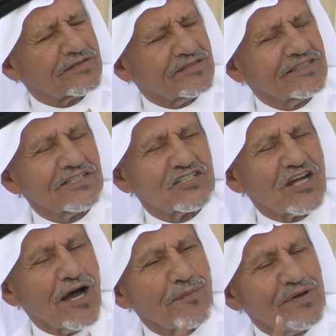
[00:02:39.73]
ايجابيه
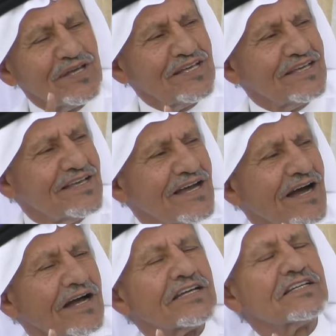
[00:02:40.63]
اللي هي المشي
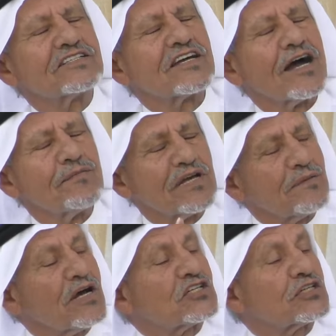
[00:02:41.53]
ايجابيه
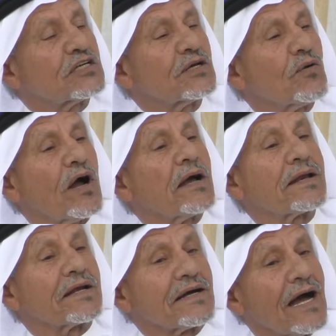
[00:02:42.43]
المشي
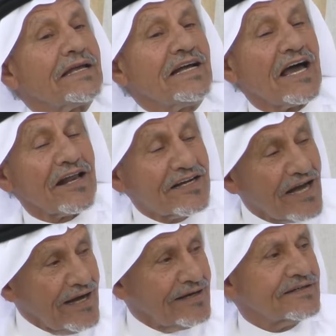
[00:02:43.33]
وغيره اي
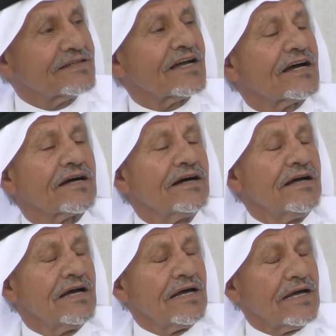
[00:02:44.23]
حركه رحاله يمشي
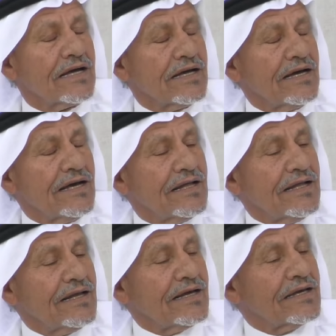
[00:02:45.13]
بالكيلوات
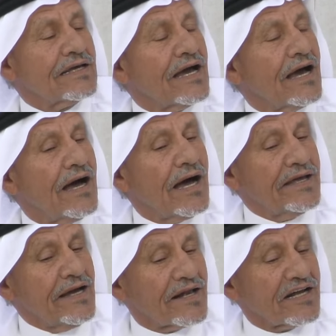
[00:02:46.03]
هي اي
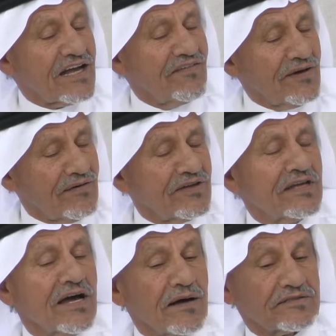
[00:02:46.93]
حركه
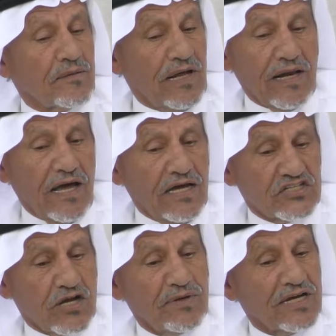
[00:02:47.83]
هي طبعا لها
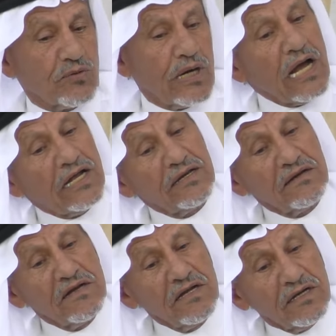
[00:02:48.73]
ايجابيات ولكن
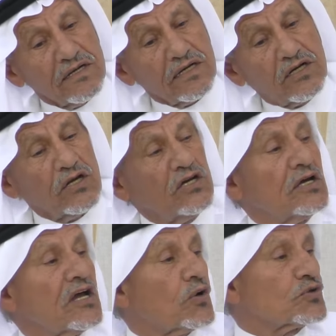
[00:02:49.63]
كل
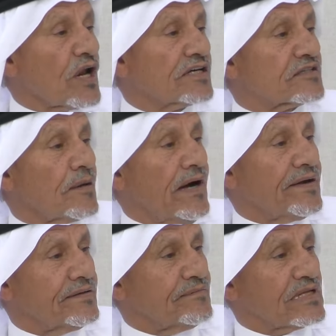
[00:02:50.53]
هي قدرات طبعا
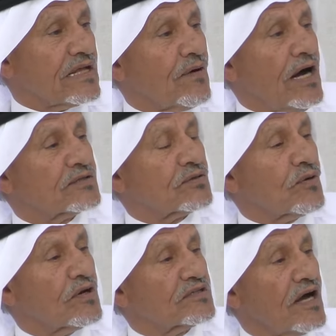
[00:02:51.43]
مثل واحد تقول
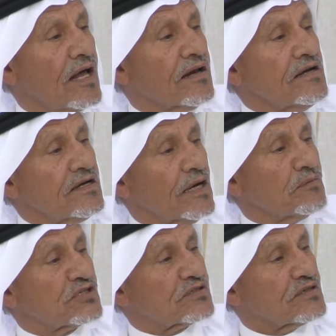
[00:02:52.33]
له تعال
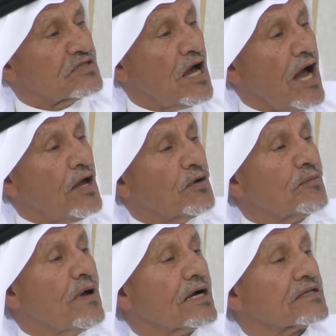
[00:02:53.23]
امشي ساعه يقول
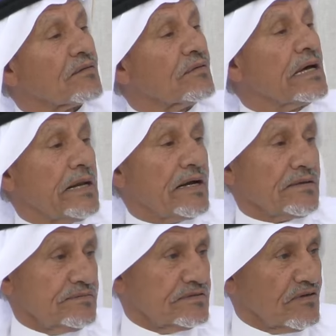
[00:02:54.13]
ما اقدر وين هذا
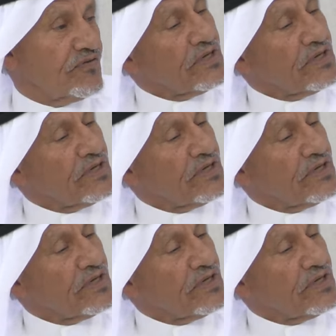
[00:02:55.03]
في